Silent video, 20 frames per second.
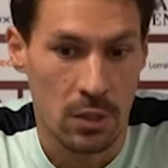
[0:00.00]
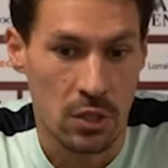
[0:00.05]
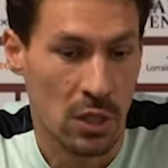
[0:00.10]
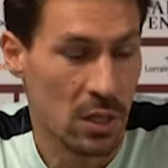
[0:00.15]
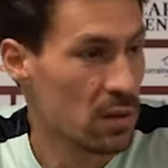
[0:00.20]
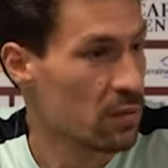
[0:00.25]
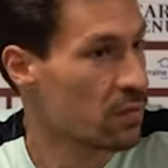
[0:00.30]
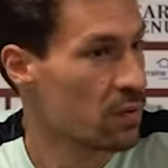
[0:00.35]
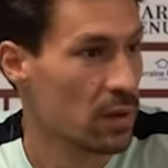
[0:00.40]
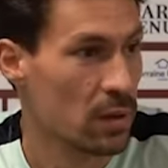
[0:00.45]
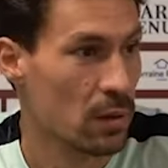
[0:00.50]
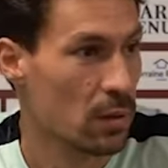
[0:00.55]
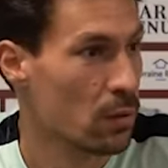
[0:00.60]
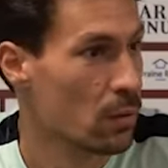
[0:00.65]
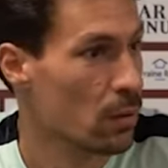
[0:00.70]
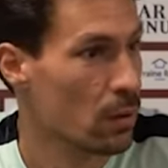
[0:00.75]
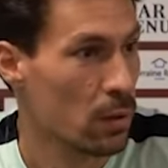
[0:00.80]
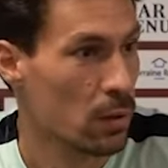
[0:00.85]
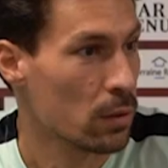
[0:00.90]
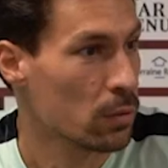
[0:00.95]
J'en ai fait
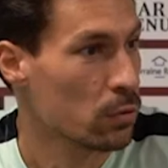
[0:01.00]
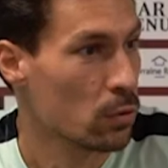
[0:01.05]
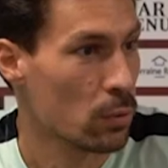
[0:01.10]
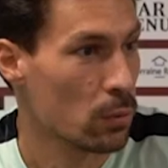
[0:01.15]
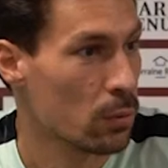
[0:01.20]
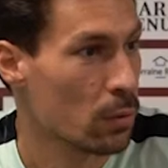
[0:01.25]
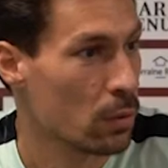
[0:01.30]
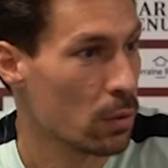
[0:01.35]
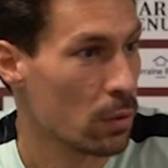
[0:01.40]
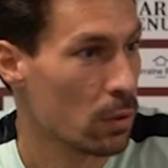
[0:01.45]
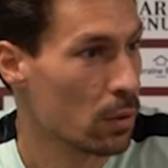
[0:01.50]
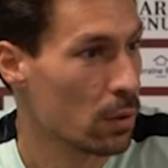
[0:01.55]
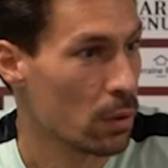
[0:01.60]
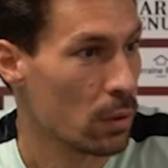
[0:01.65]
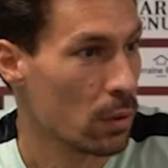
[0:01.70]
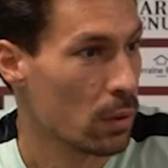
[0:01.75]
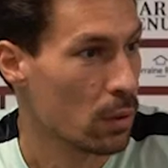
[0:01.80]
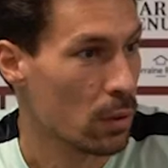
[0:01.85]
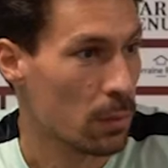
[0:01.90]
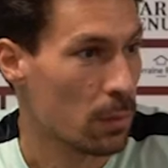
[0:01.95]
euh, un nombre
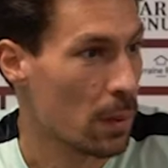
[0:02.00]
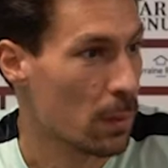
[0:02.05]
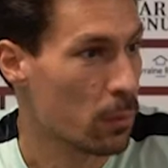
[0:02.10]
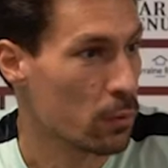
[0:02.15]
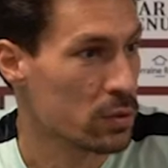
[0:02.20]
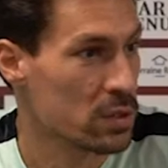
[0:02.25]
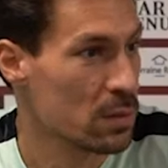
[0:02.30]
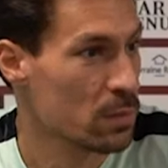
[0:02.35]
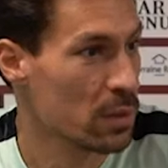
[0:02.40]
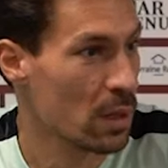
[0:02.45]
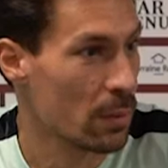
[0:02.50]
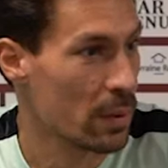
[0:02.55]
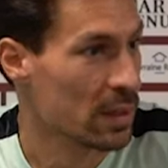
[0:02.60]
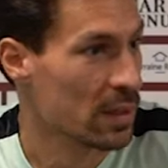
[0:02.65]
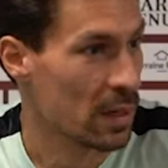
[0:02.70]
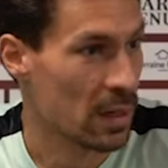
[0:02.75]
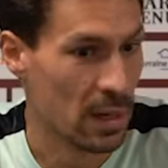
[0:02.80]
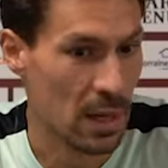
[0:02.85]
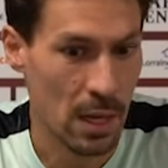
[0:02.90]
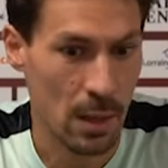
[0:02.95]
euh, pas possible dans
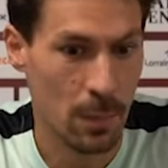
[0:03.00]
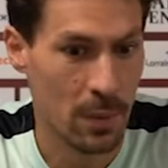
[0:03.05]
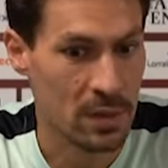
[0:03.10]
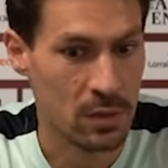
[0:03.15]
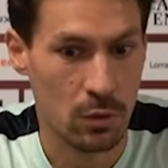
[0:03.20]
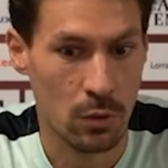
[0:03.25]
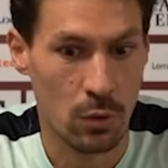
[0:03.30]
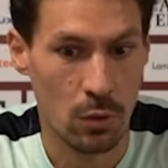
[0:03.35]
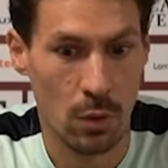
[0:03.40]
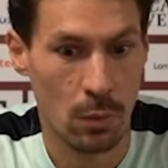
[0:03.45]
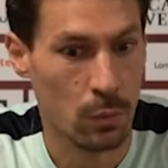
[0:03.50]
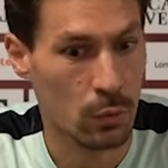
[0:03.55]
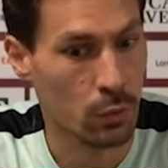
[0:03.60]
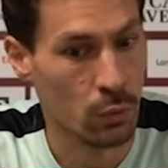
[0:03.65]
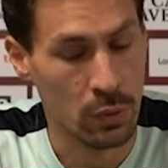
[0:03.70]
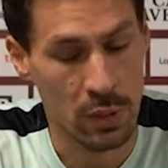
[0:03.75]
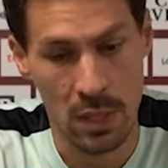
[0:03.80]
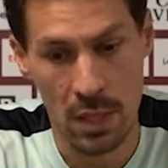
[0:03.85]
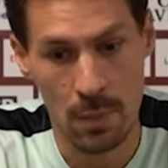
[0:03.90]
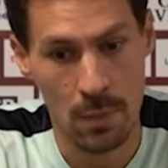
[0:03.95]
ma carrière parce à un moment
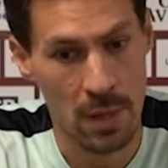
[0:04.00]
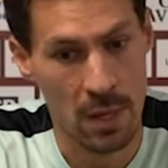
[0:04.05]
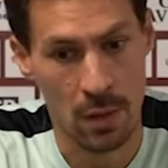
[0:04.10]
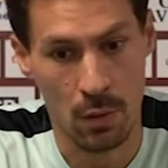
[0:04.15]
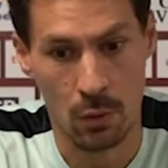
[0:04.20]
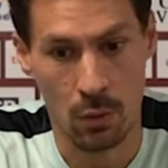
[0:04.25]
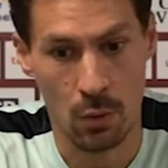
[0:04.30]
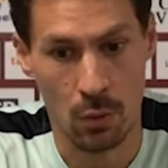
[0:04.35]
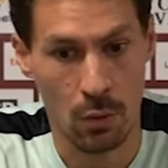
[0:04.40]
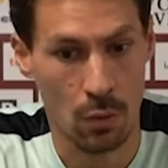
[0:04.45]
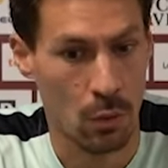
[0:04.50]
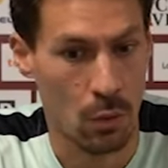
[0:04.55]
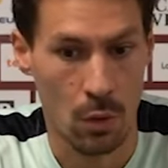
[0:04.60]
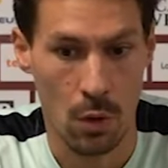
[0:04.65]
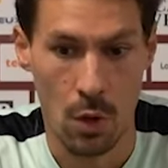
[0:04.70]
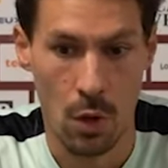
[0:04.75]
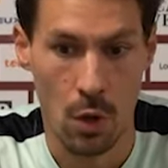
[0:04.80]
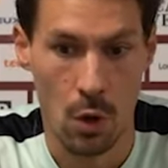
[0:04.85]
donné, ben, on,